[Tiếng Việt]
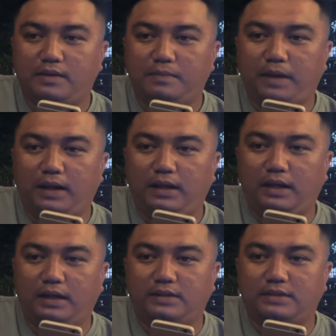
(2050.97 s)
bởi
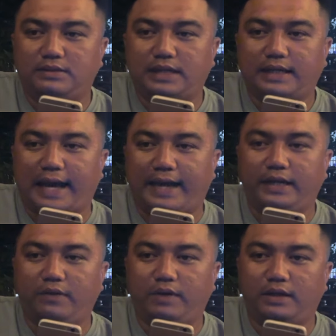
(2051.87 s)
uh, tất cả
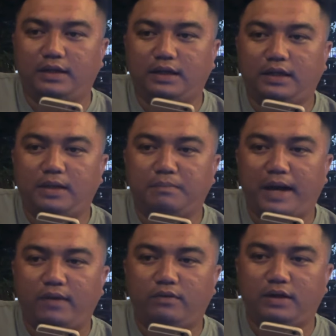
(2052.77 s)
đều là những cái điềm
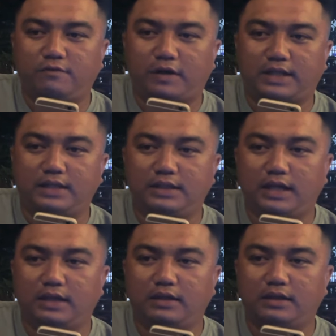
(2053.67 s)
báo đã Phật Thánh
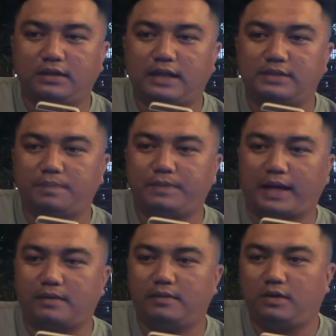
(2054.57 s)
Tiên ờ, đã sắp
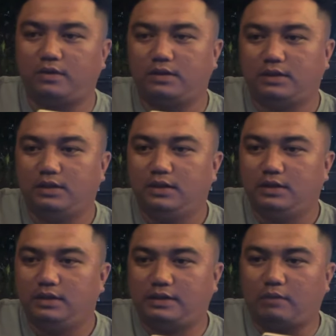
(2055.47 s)
đặt rồi
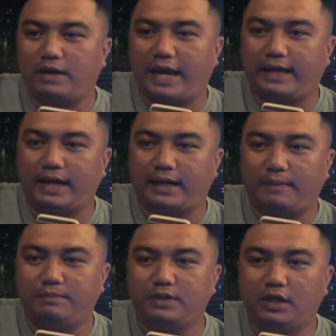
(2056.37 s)
trong 2.000
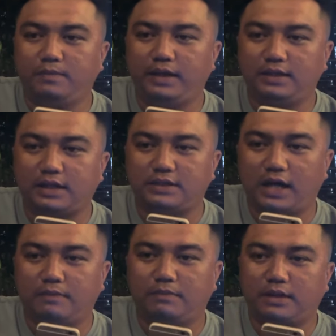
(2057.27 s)
năm khử biến thất
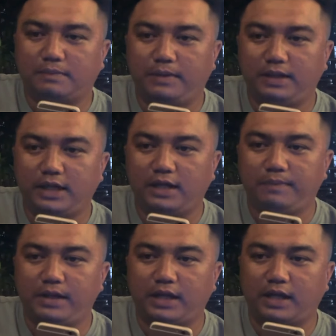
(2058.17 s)
sơn mà biến thiên
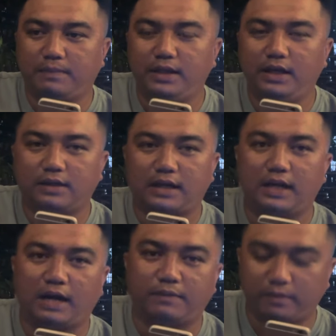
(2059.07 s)
biến địa biến nhân thay
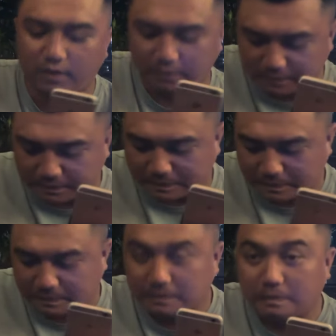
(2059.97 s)
đời phải không không?
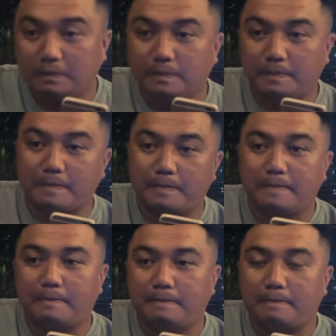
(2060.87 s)
Ừ,
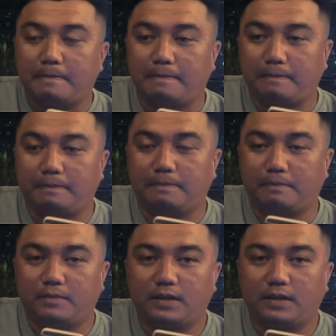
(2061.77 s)
giờ, trong